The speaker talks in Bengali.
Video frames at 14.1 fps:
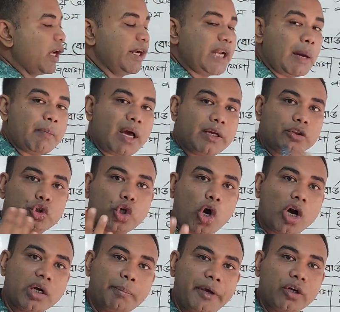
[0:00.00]
এটা আমরা
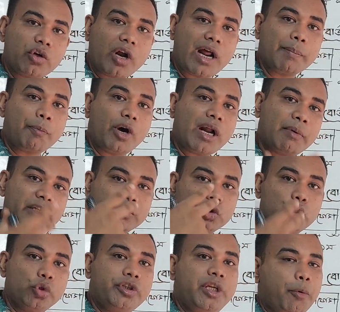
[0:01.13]
ছক বের করার পর আমরা
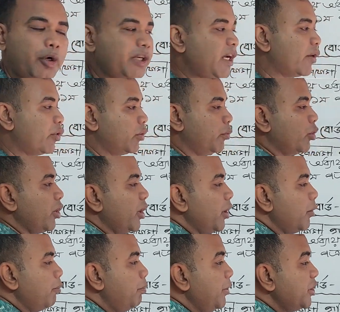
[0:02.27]
শুদ্ধি পরীক্ষা করব
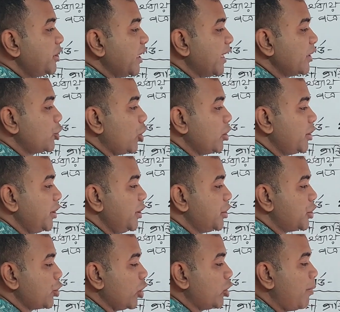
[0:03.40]
বিশ থেকে ছত্রিশ
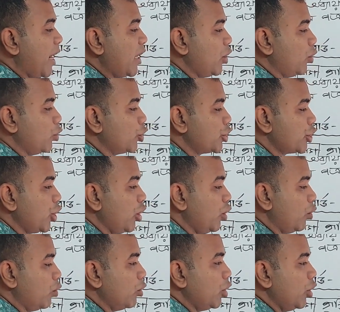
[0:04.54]
কত বাড়লো ষোলো
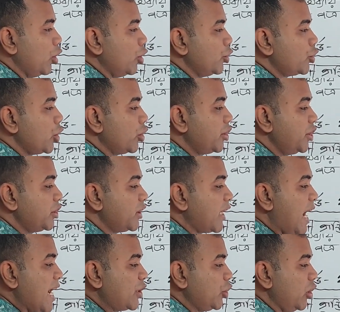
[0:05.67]
ছত্রিশ থেকে
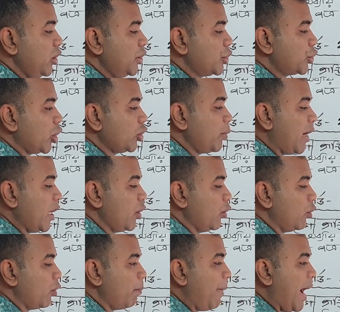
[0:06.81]
আটচল্লিশ কত বাড়লো
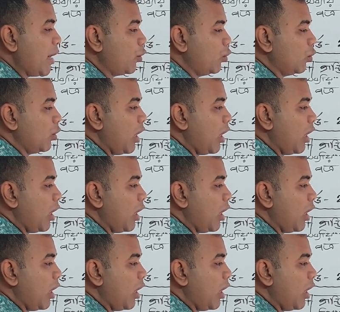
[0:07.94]
বারো